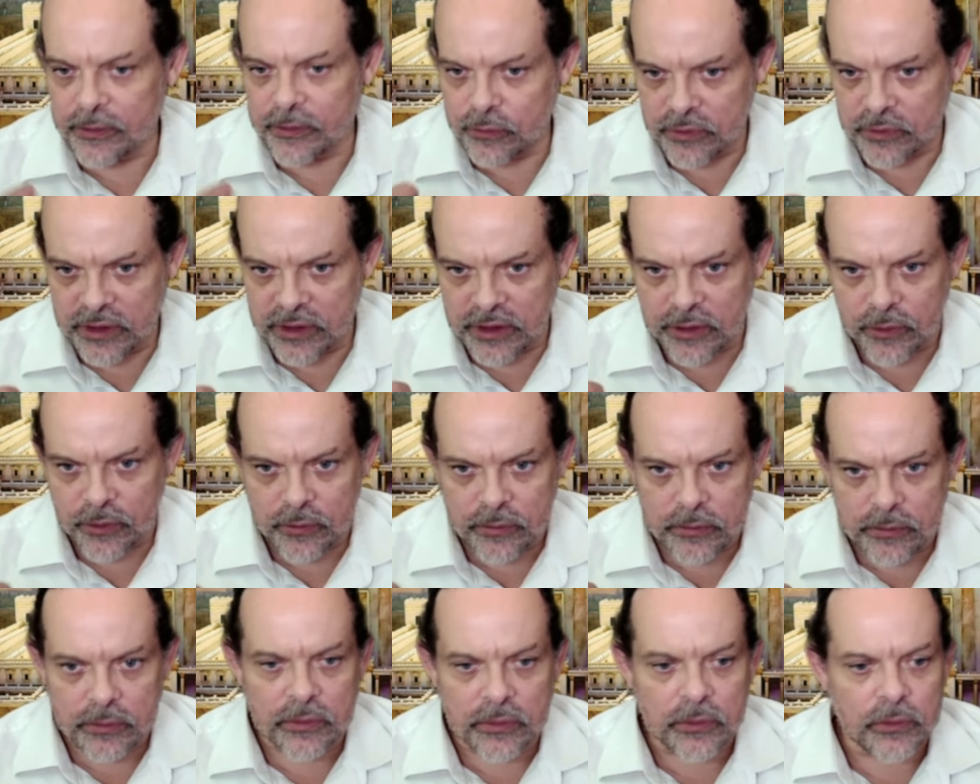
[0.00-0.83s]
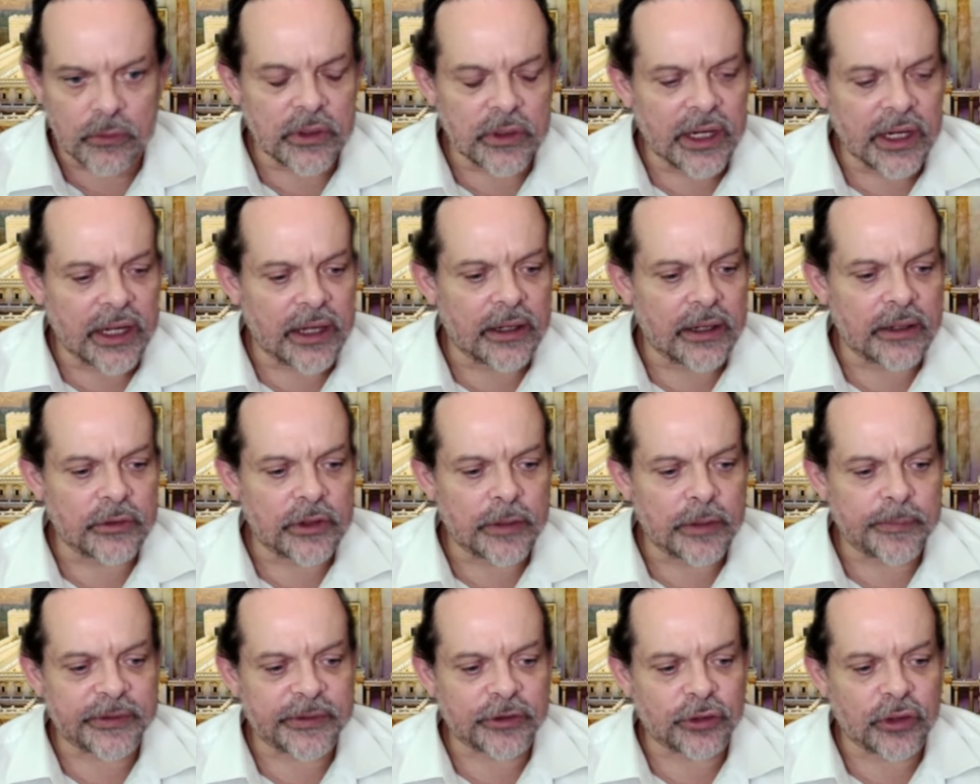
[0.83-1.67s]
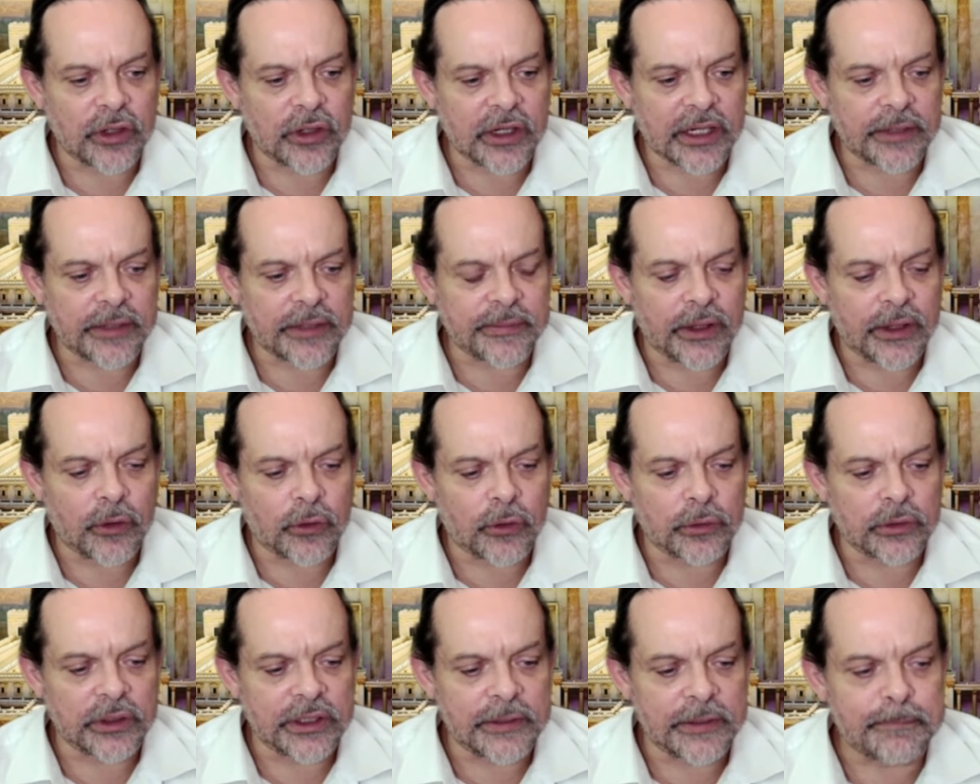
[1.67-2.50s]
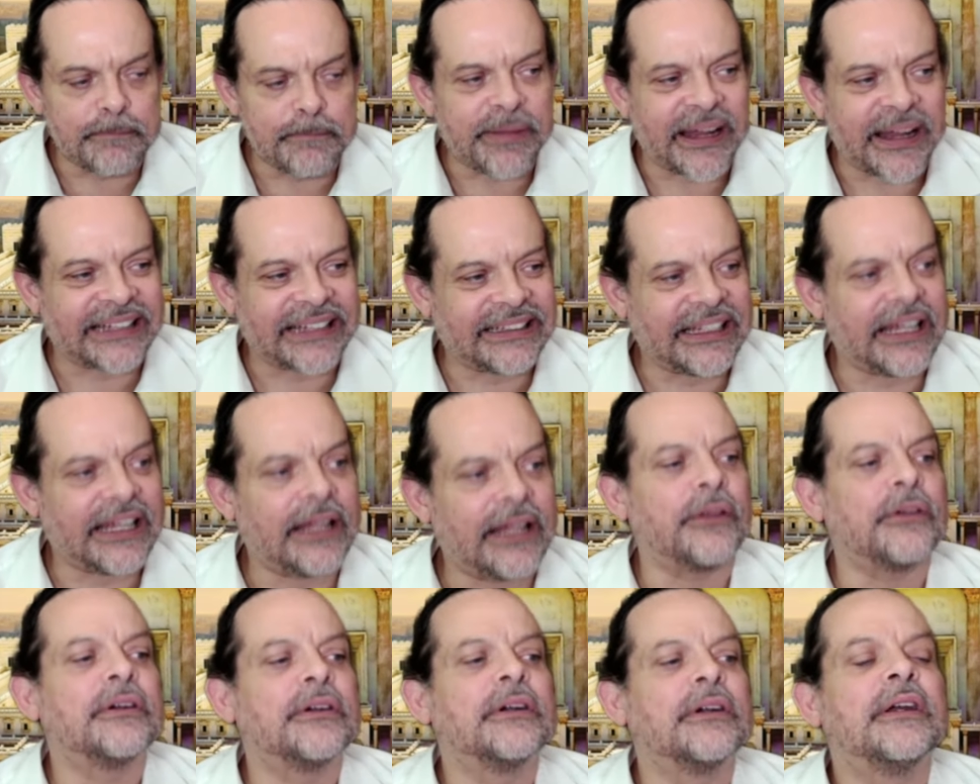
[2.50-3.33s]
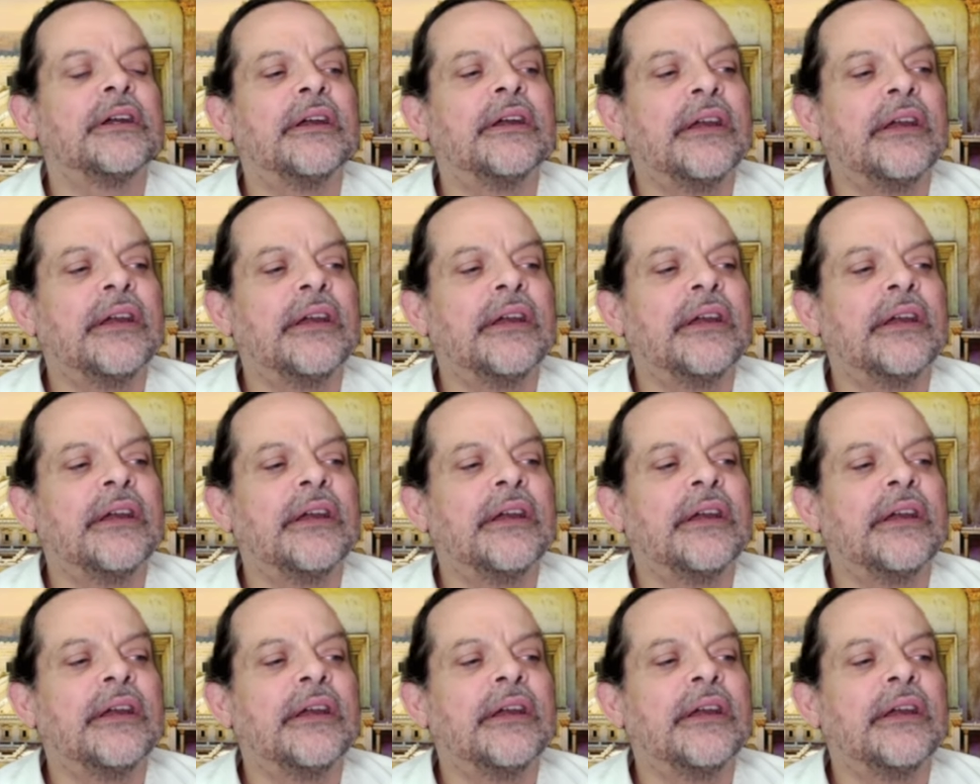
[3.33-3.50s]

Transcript: una, persona que me dejó impactado.